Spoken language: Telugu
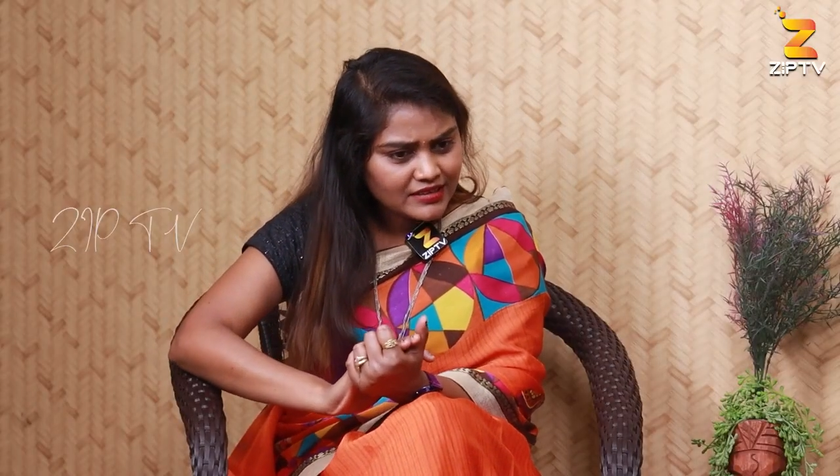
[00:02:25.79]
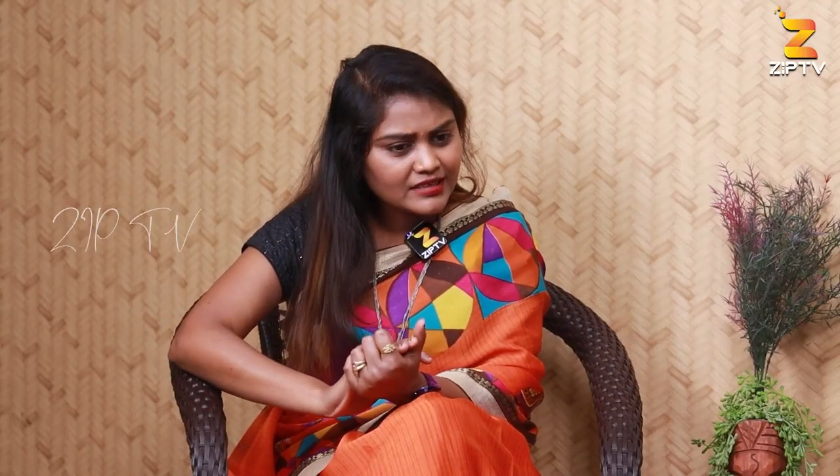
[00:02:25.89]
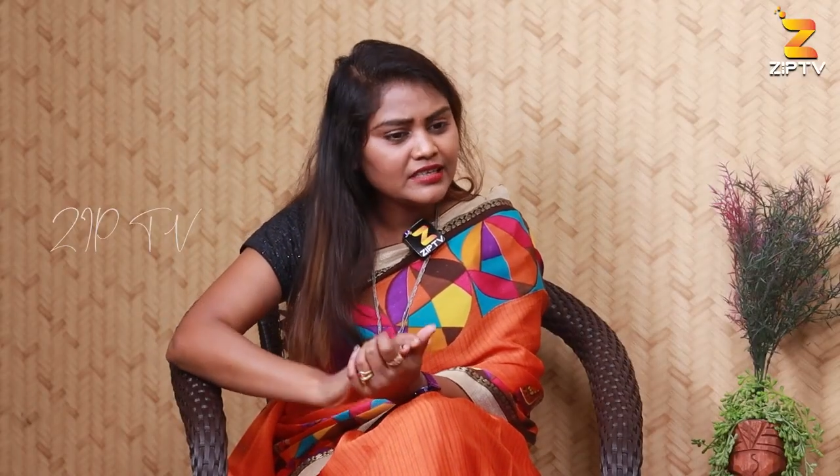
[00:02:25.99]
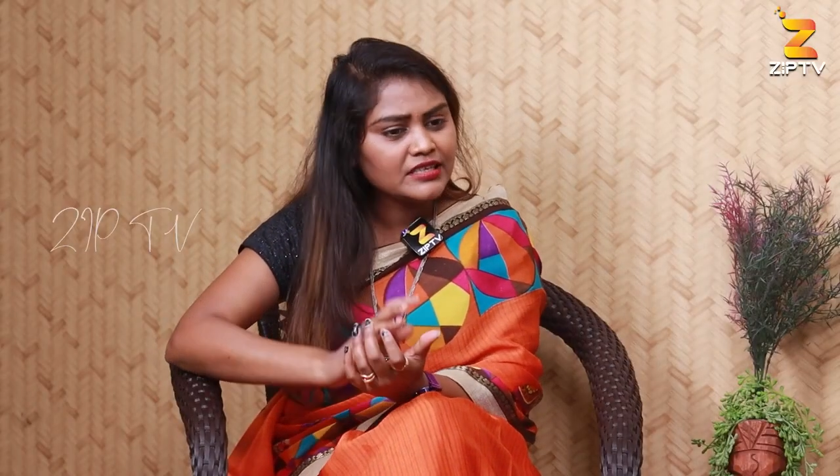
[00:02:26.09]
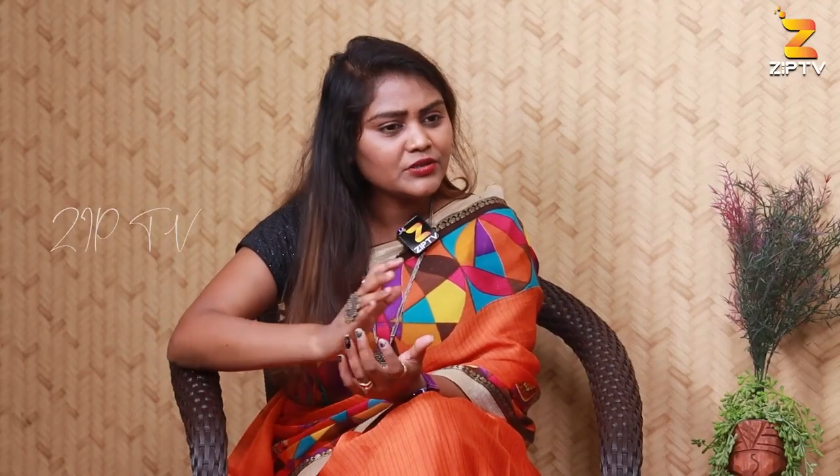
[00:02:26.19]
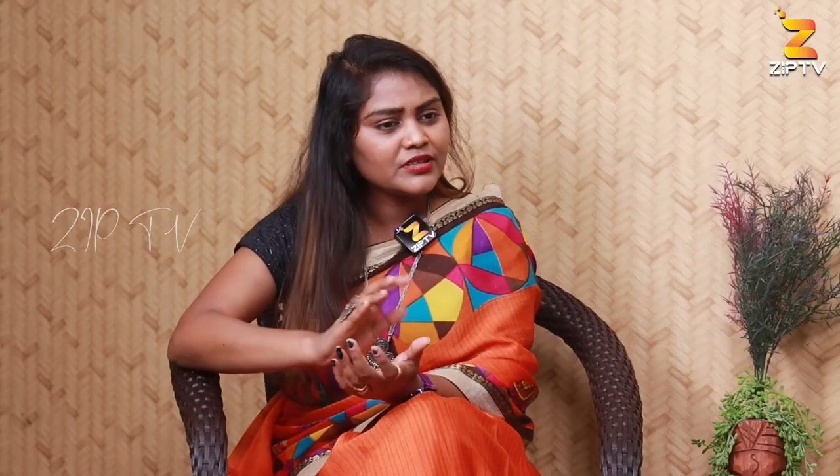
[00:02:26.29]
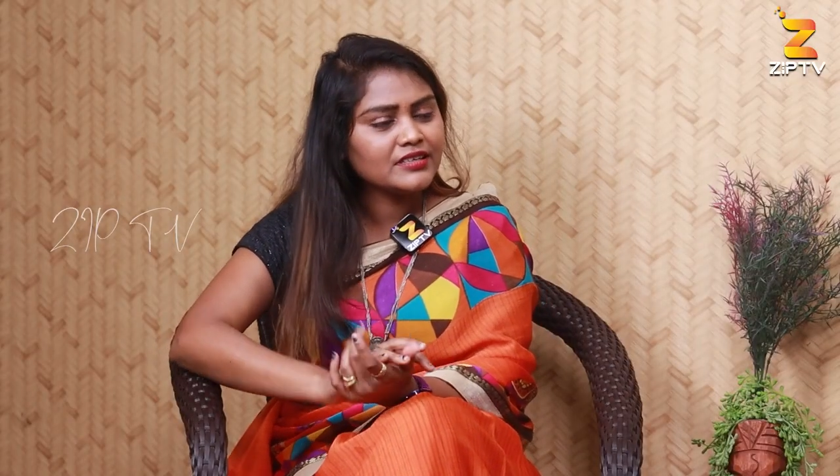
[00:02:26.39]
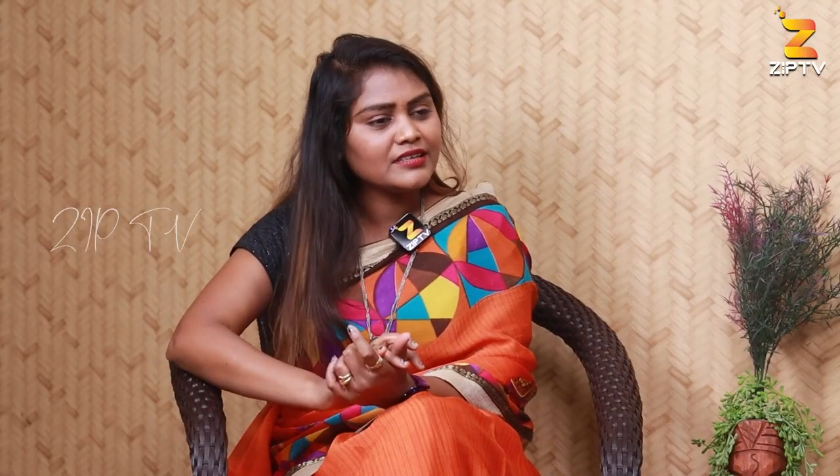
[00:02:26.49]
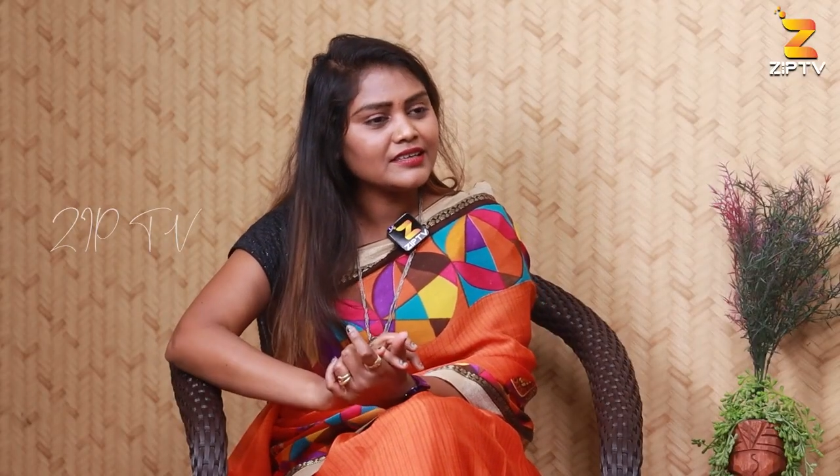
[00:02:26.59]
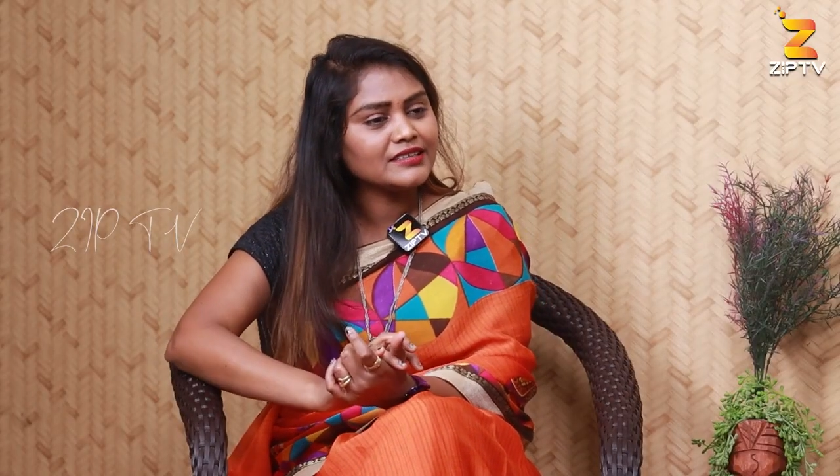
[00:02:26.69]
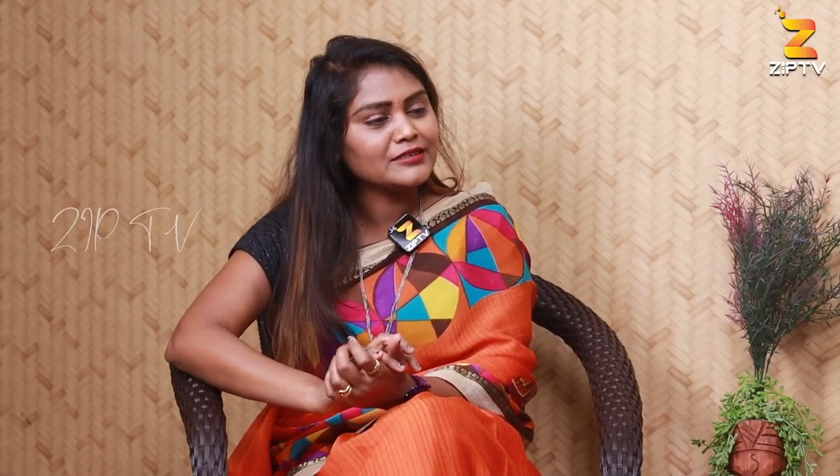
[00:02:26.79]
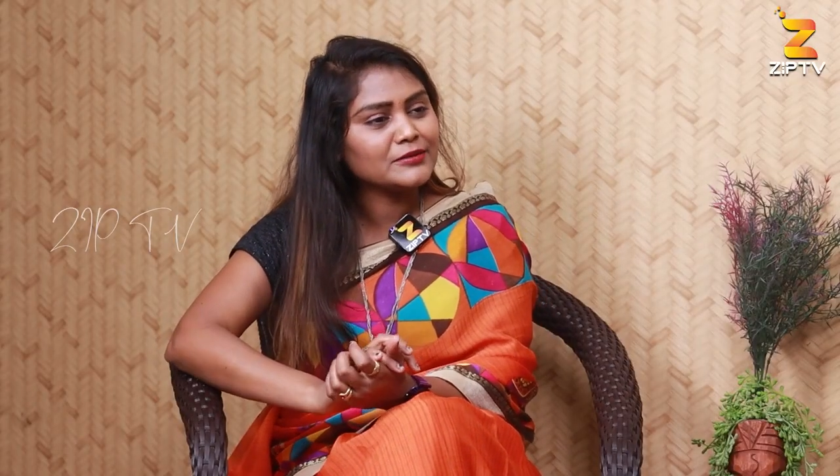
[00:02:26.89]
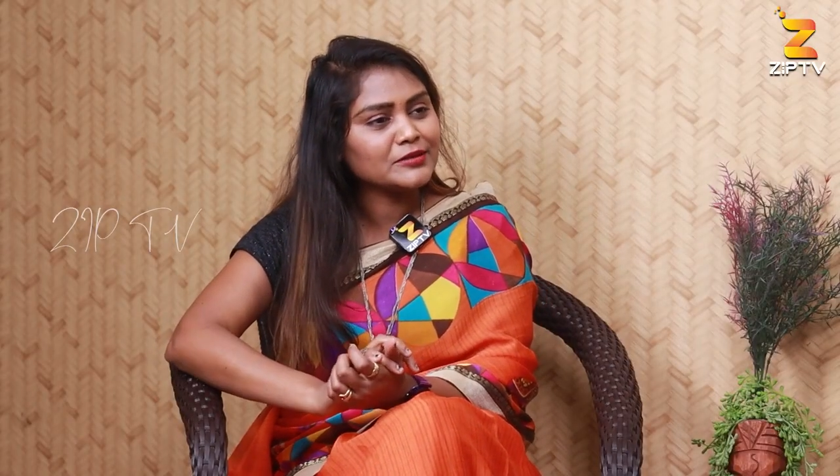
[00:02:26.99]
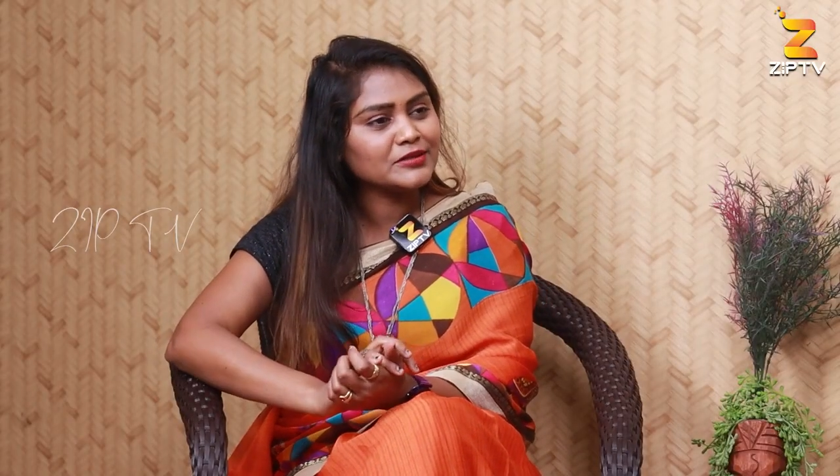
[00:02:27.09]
ఈ హీరోయిన్ గా నిలబ